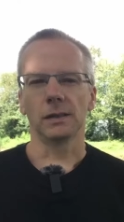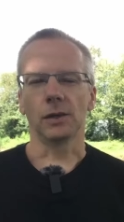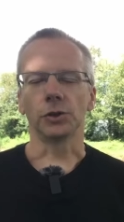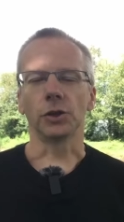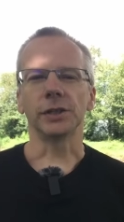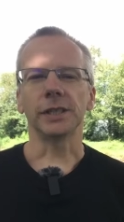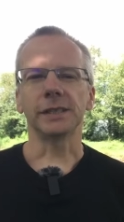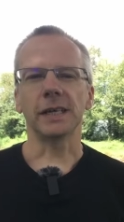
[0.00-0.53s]
Alors
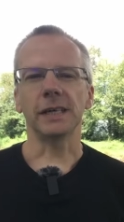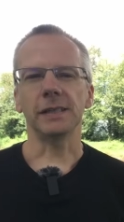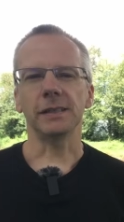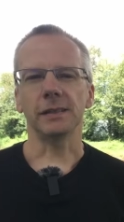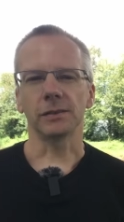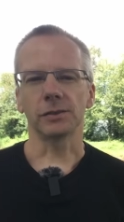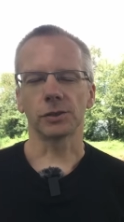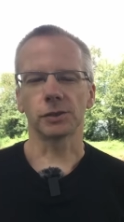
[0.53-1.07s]
dans le
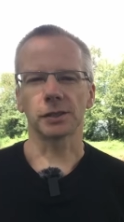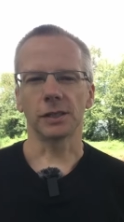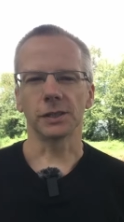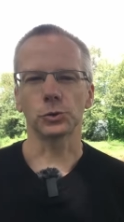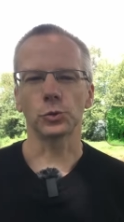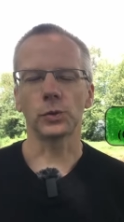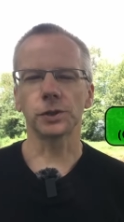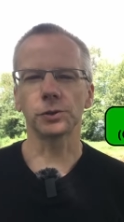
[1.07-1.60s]
détail, ce sera
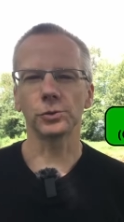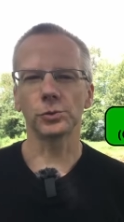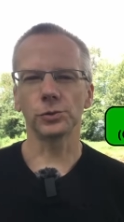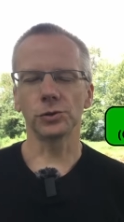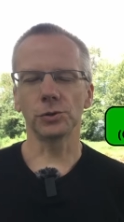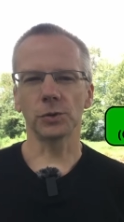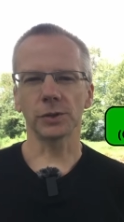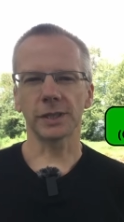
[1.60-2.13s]
3 euros
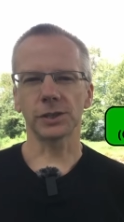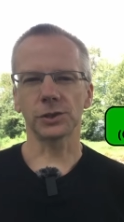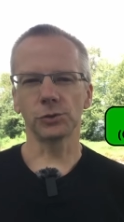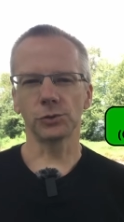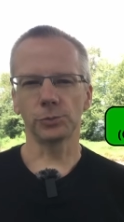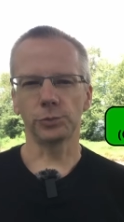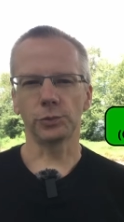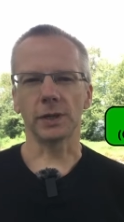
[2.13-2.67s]

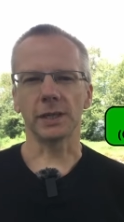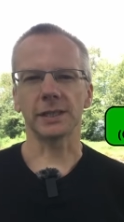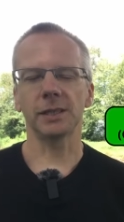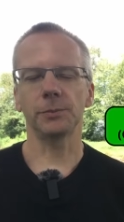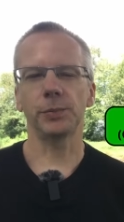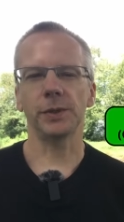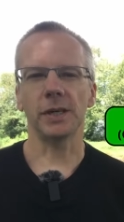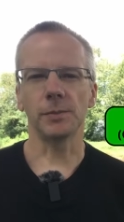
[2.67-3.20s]
d'augmentation pour la
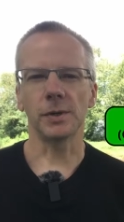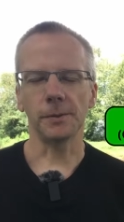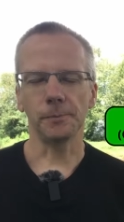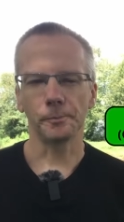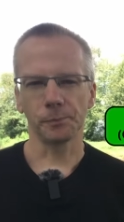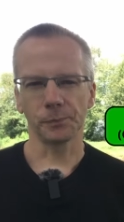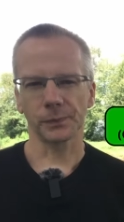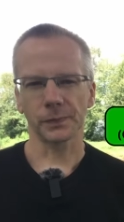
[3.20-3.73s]
CPMA,
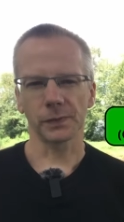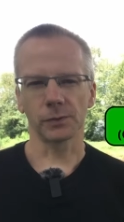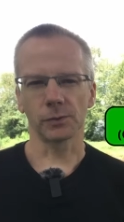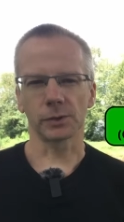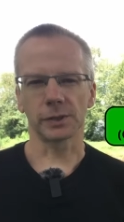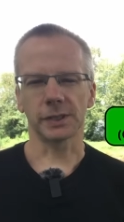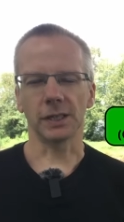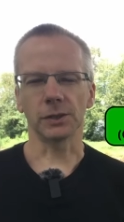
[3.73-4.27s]

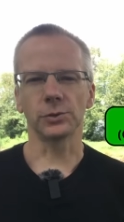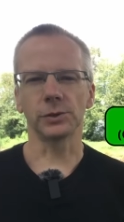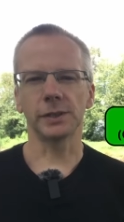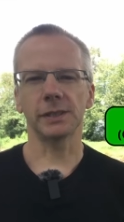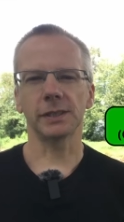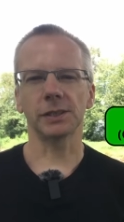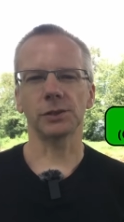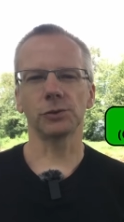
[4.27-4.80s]
donc c'est la
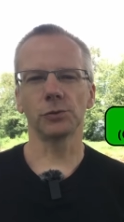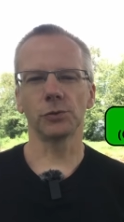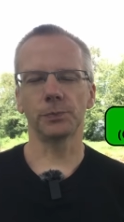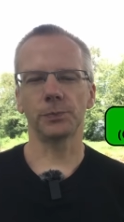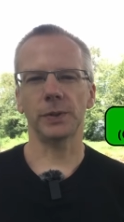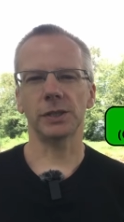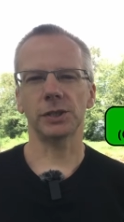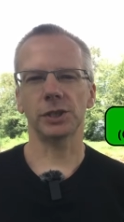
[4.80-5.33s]
cotisation
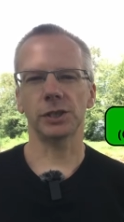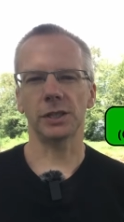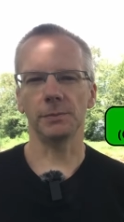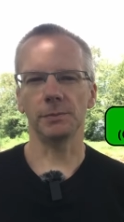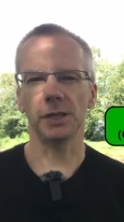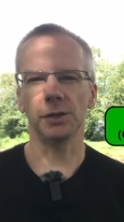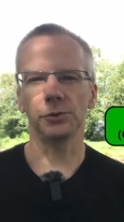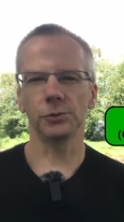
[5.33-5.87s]
pêche et
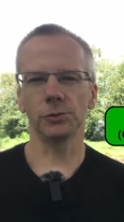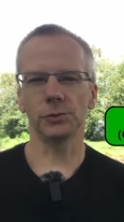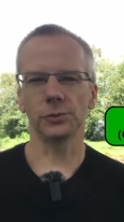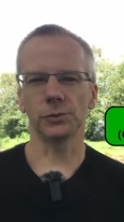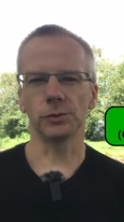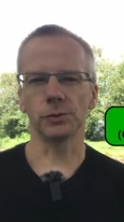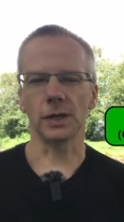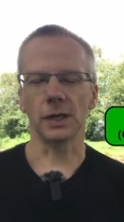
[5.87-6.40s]

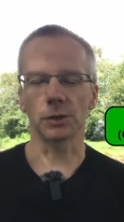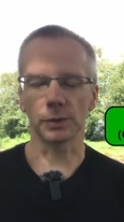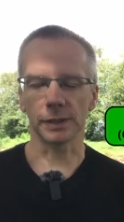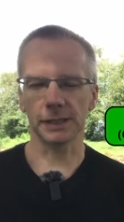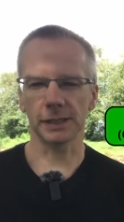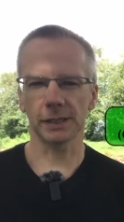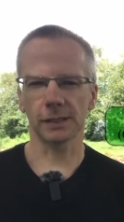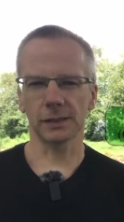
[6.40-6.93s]
milieu
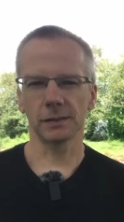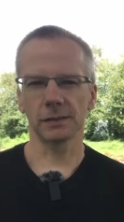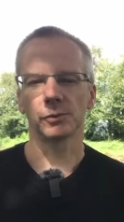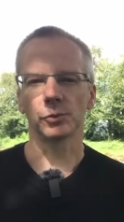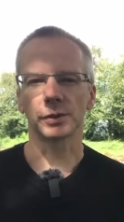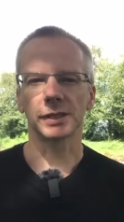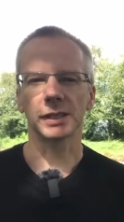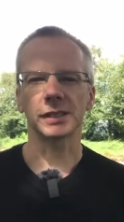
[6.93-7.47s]
aquatique.
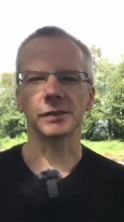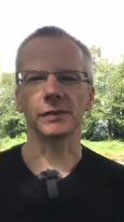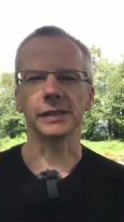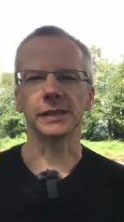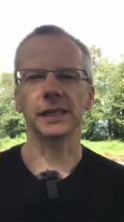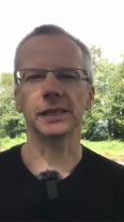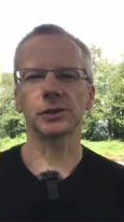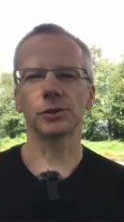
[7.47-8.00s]
Donc ça, ça va
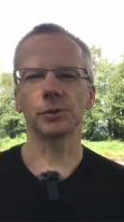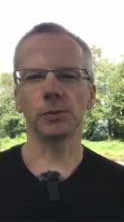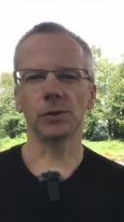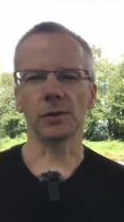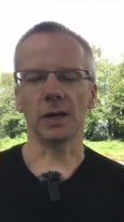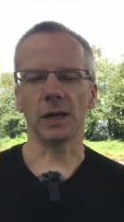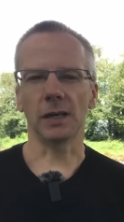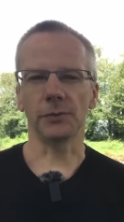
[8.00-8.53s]

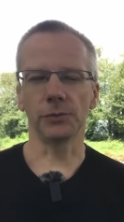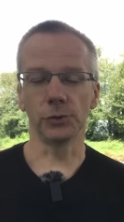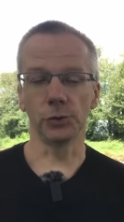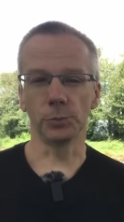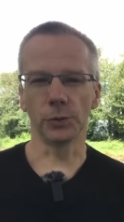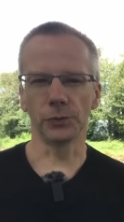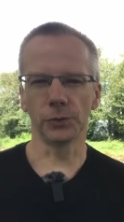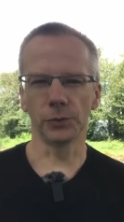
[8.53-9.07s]
directement à la feu
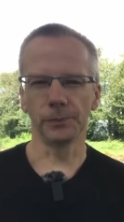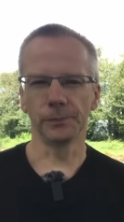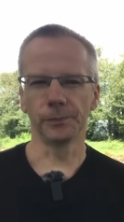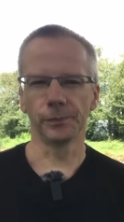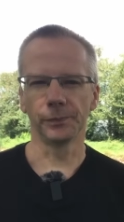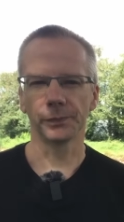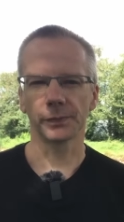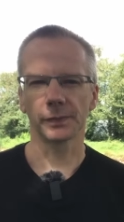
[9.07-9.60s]
ne peut feu.
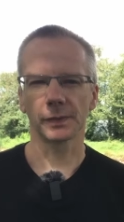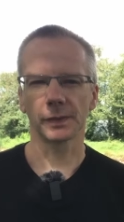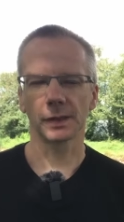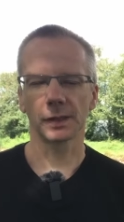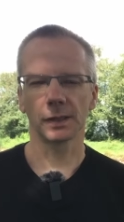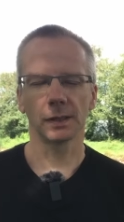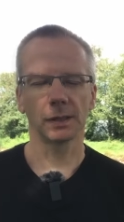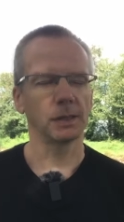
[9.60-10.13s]

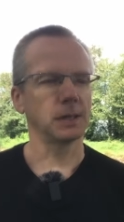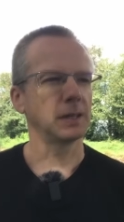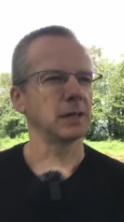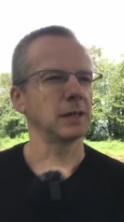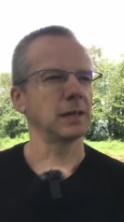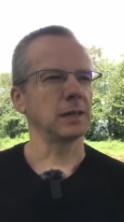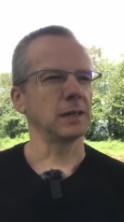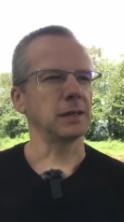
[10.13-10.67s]
La quoi
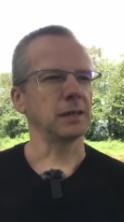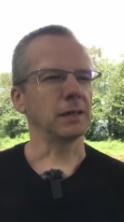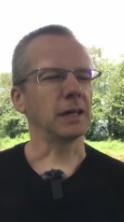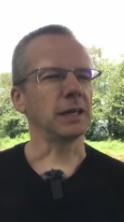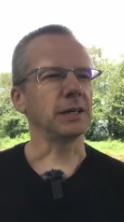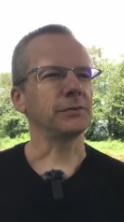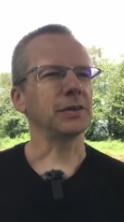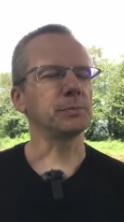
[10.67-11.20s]

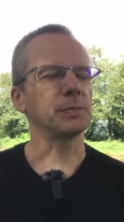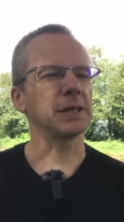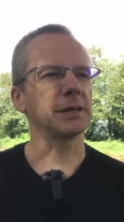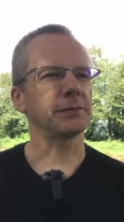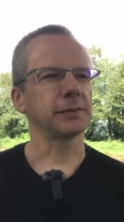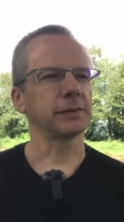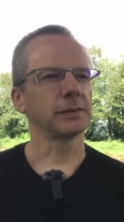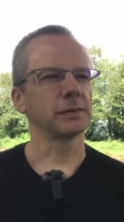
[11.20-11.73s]
La
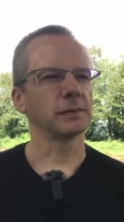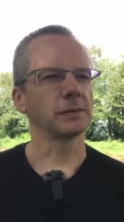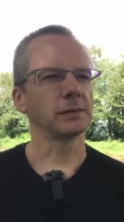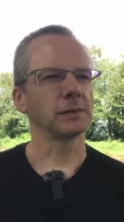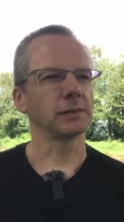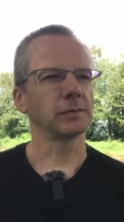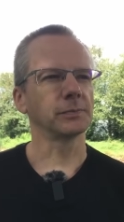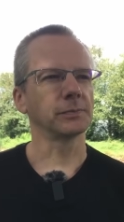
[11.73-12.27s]
FNPF.
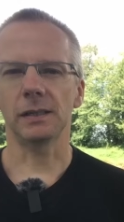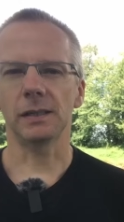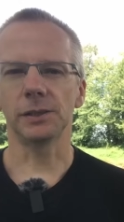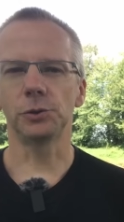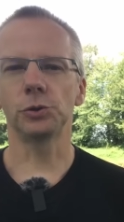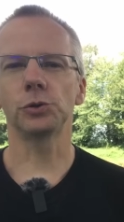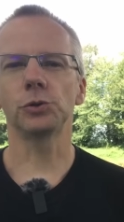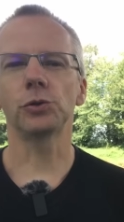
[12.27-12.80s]
Ah ok. Et
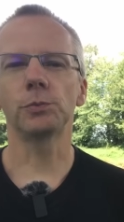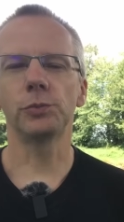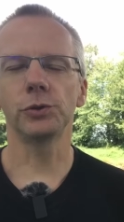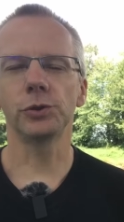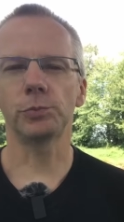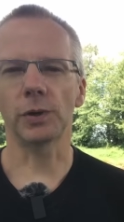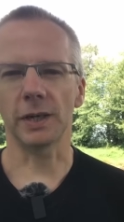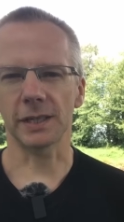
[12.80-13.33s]
2 euros de
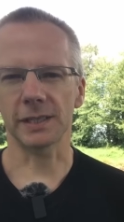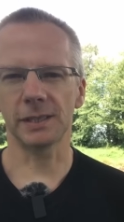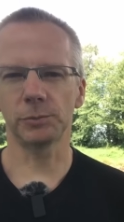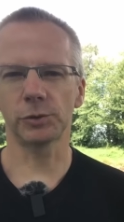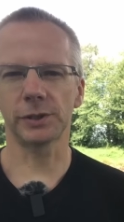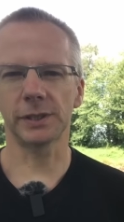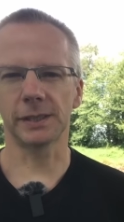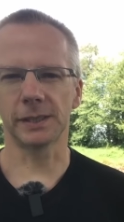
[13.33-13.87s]
plus pour la
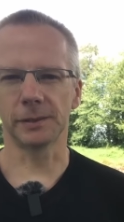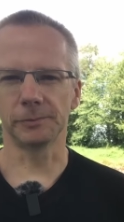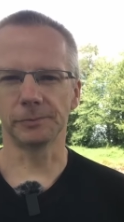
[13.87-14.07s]
réciprocité.